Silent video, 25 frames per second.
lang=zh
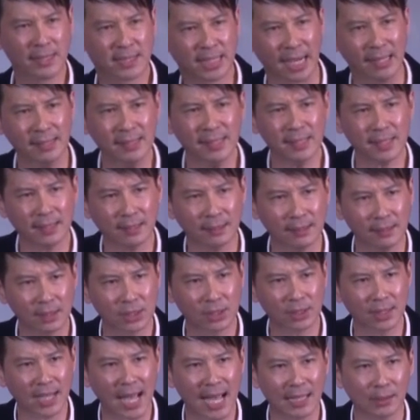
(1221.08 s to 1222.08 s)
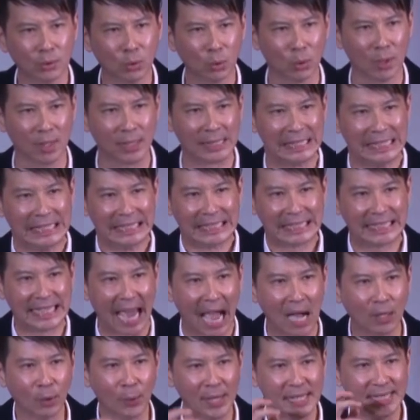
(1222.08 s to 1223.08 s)
你曾几何时看过
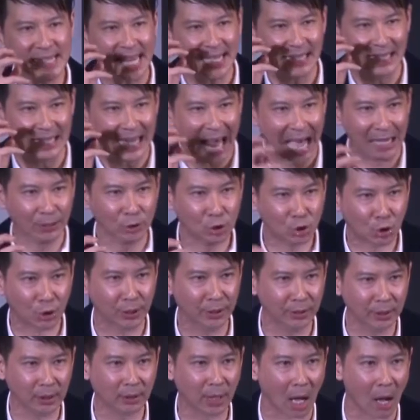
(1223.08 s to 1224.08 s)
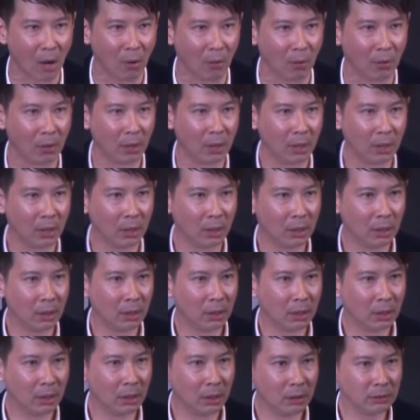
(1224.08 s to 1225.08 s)
羊会在狼群里头？
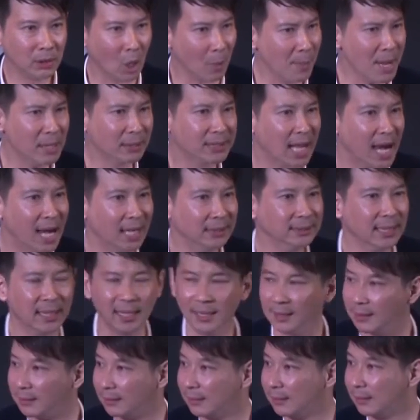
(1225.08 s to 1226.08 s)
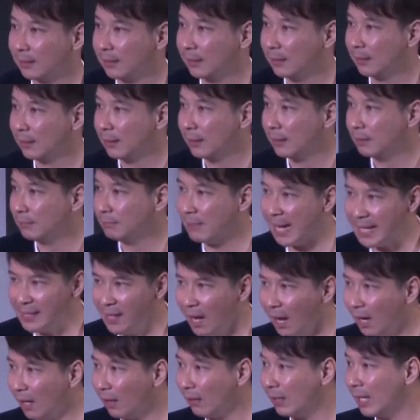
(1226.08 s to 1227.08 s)
有没有可能？
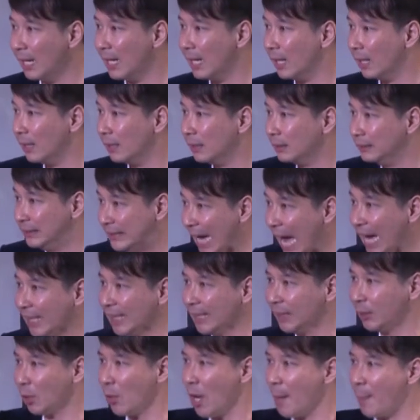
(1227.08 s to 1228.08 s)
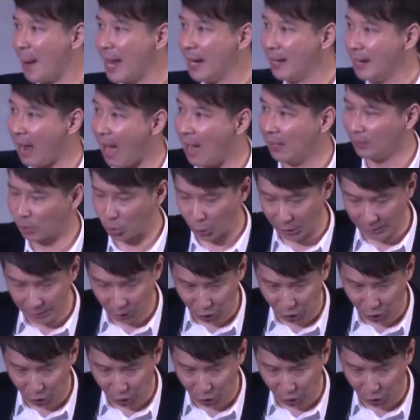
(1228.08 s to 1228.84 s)
没有，羊一定会被狼